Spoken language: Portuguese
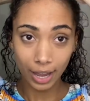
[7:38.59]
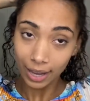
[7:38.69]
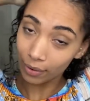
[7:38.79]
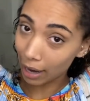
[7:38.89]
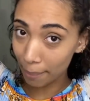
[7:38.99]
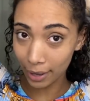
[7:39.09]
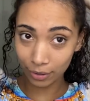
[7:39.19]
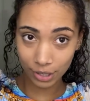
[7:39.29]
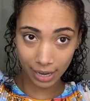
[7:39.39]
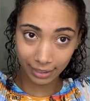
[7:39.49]
E o cabelo
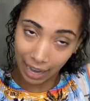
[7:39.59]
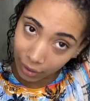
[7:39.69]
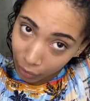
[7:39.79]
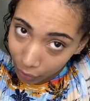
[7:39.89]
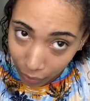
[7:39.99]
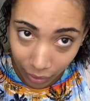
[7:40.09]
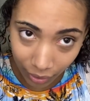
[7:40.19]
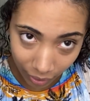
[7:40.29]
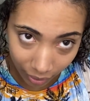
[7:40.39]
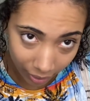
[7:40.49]
já tá
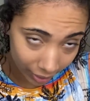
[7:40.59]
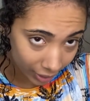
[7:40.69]
todo...